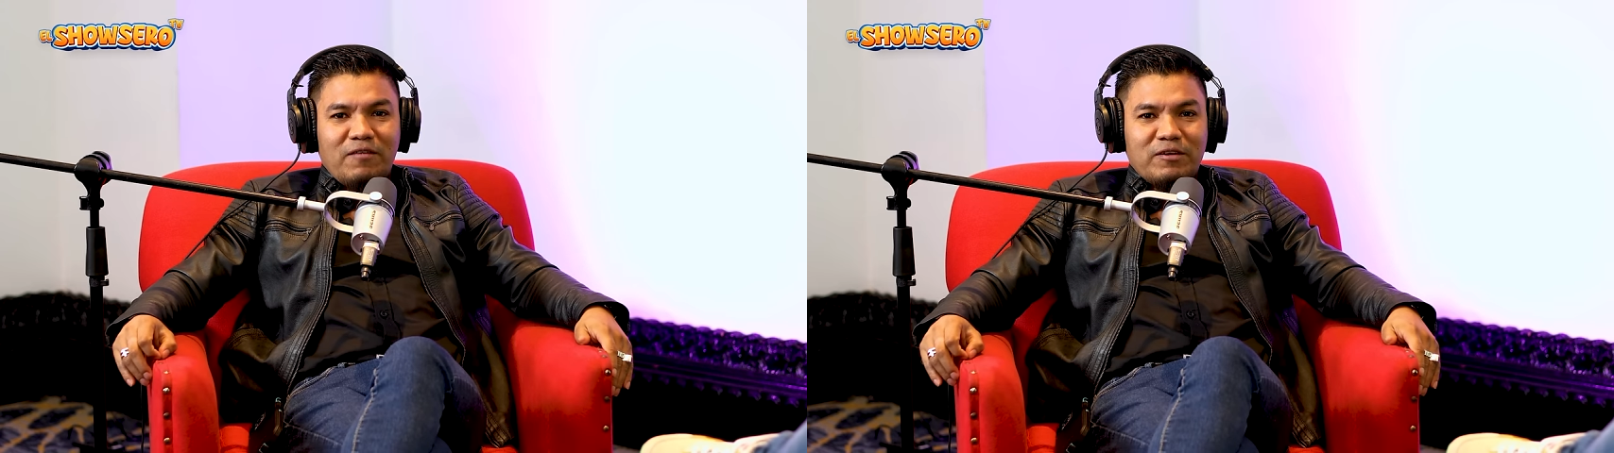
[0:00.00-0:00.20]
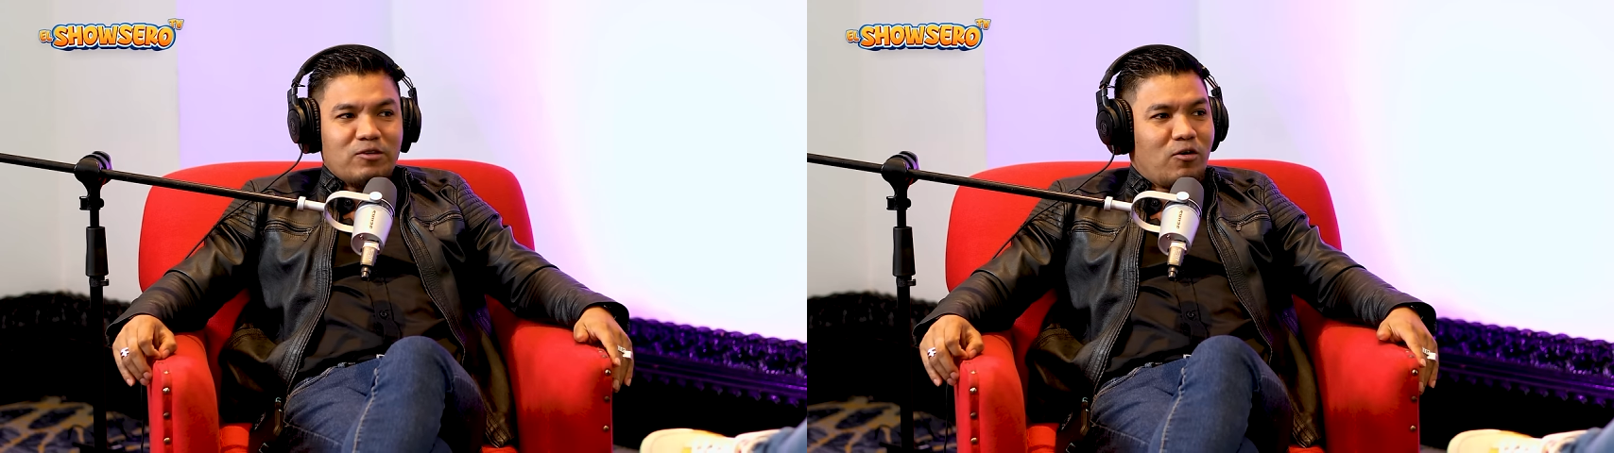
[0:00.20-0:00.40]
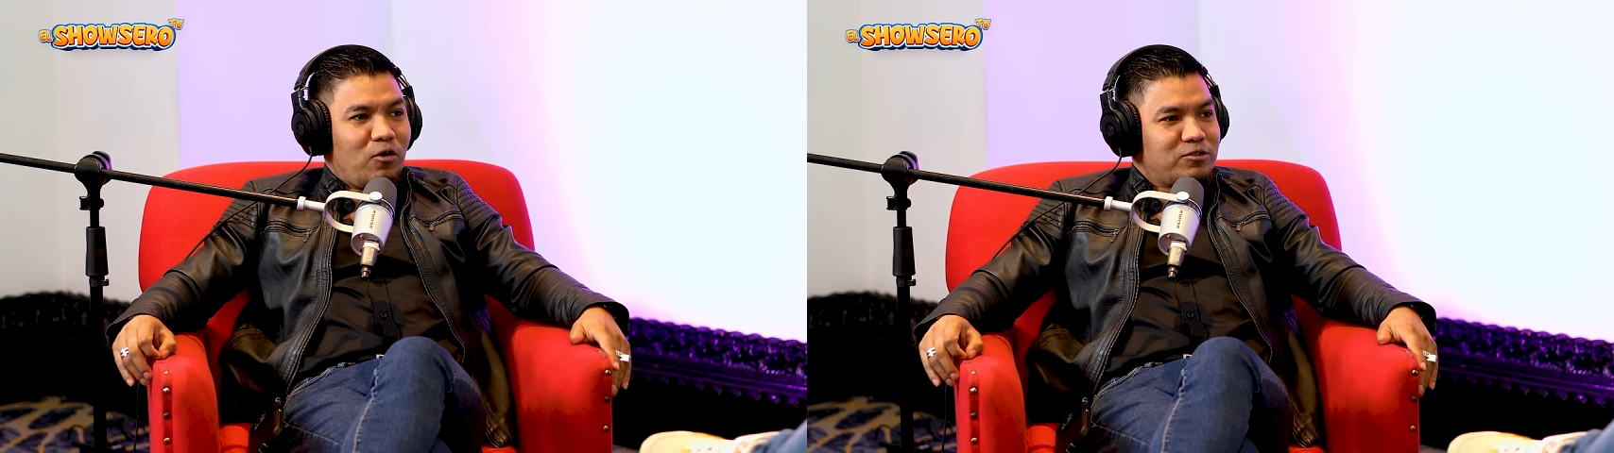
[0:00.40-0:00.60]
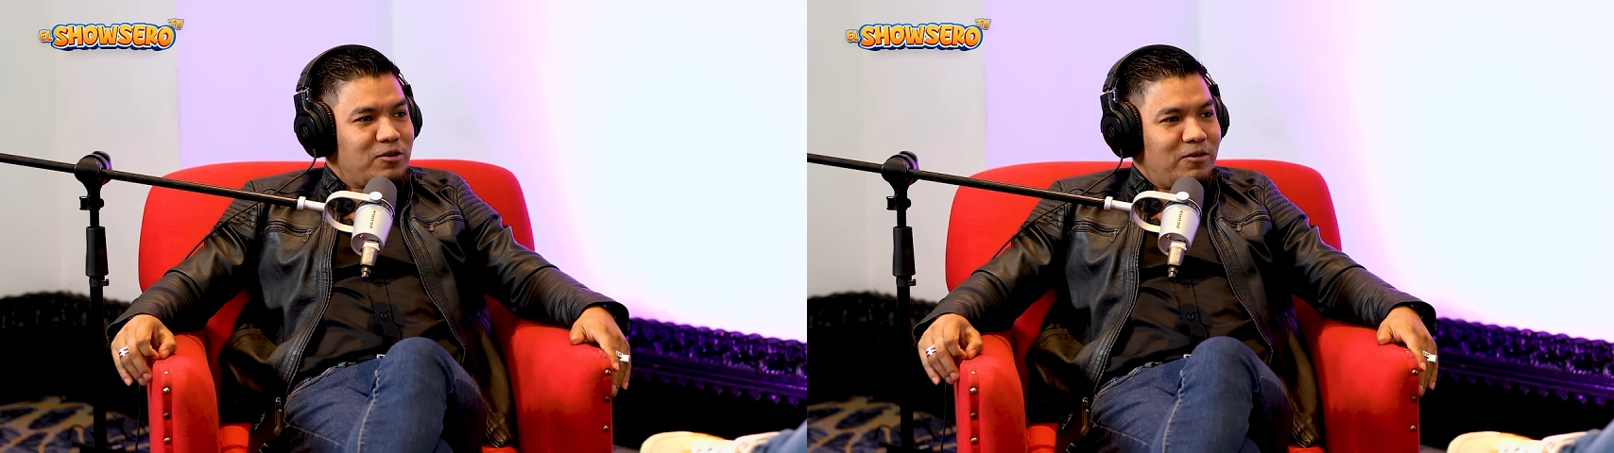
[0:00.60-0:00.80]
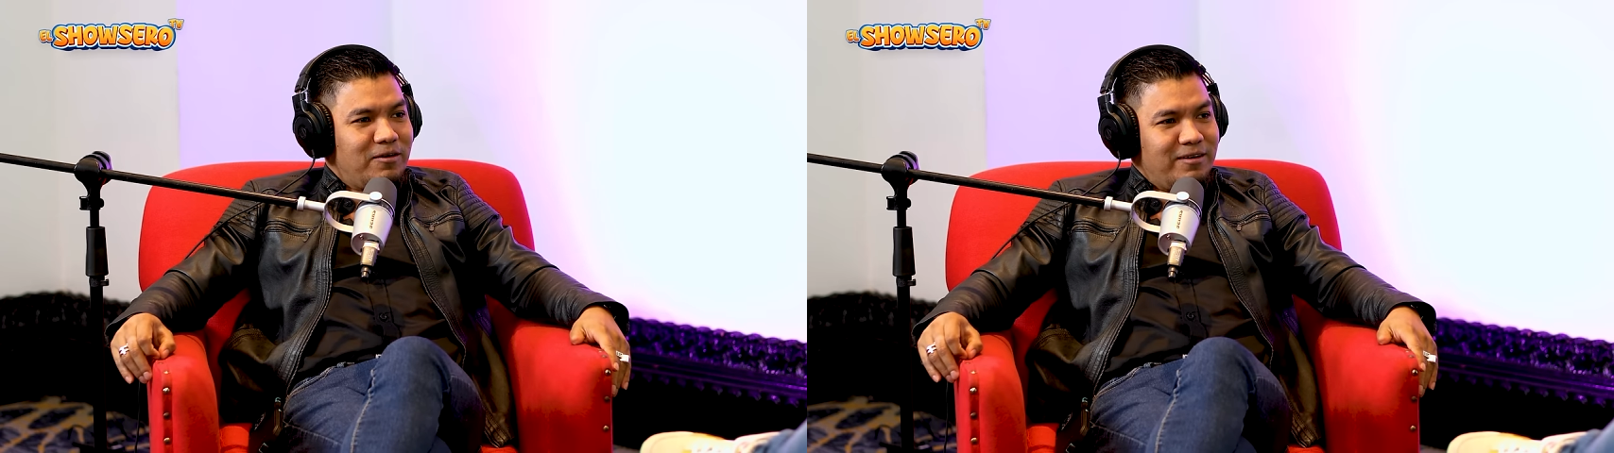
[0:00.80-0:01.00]
Jefferson
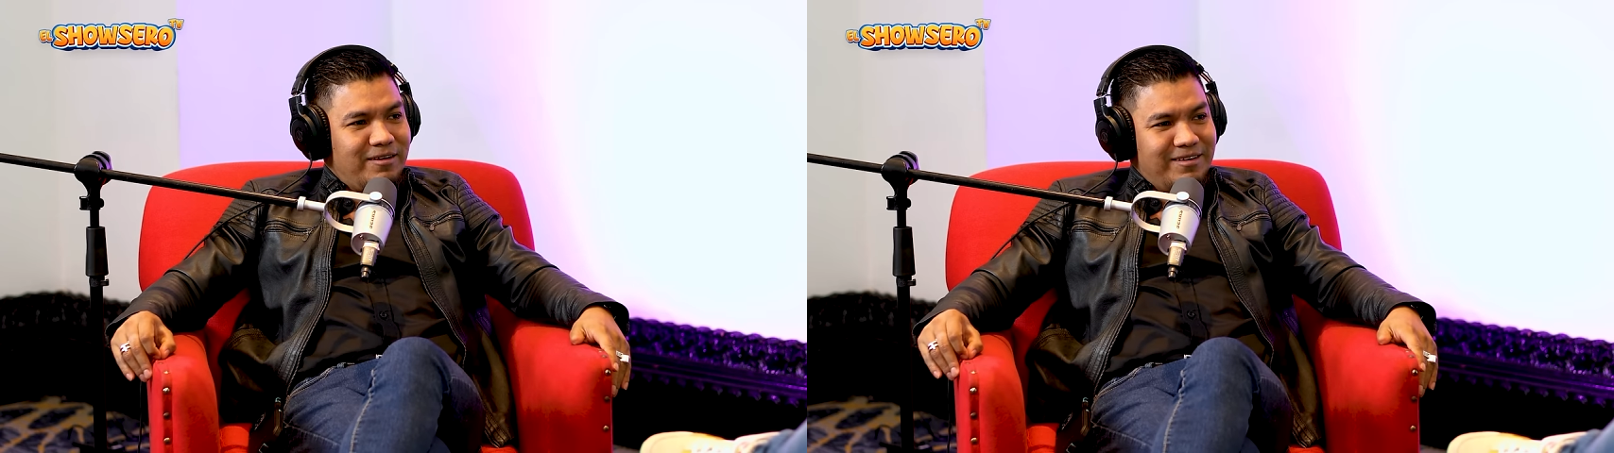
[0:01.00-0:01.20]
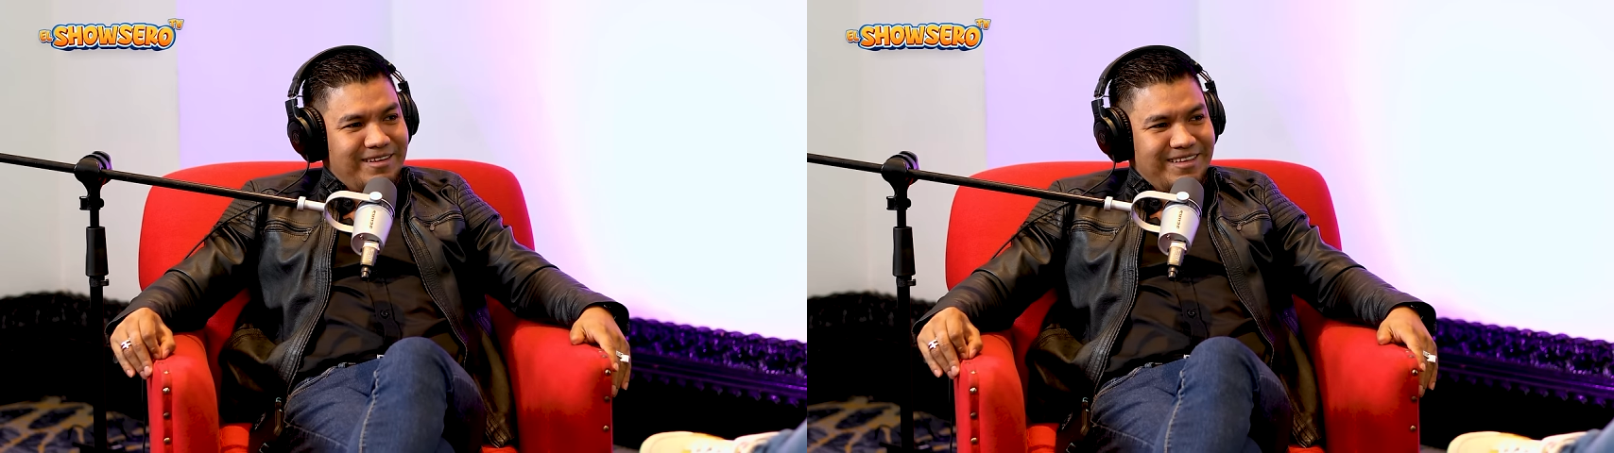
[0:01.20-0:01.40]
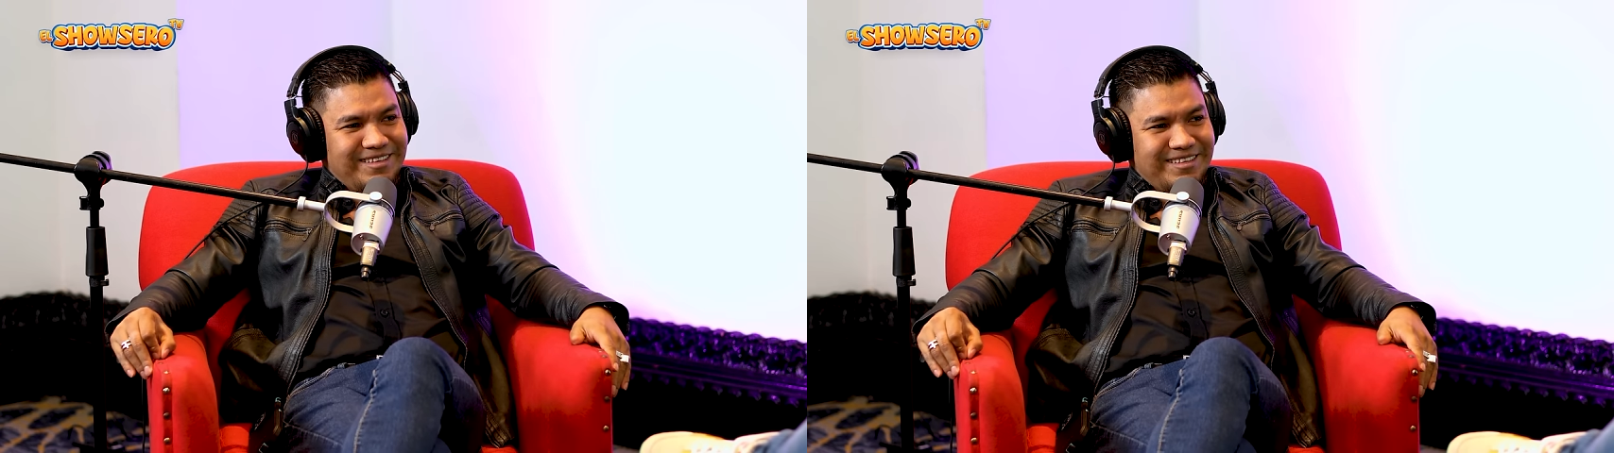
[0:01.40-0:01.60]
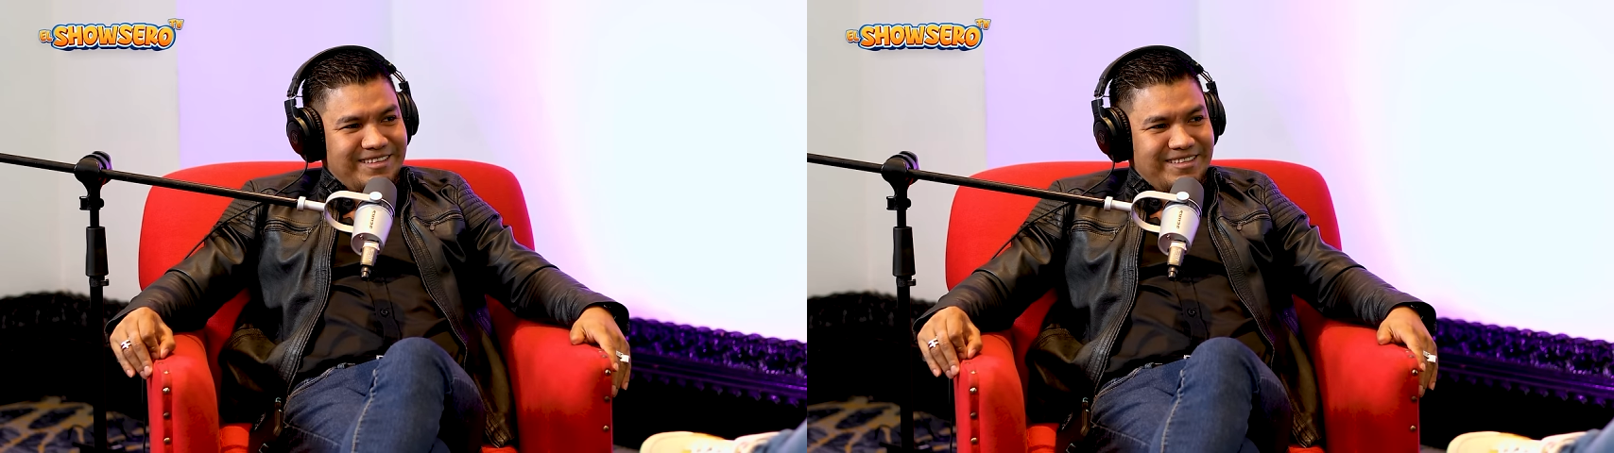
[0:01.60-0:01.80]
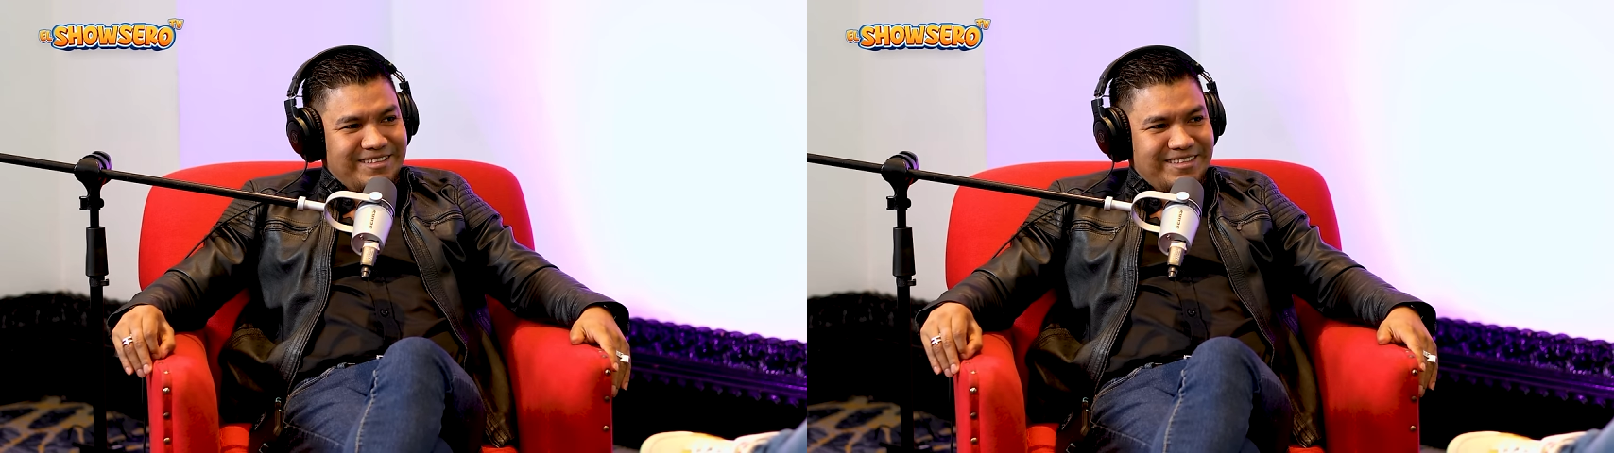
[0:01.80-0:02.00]
Cosio. Que puso una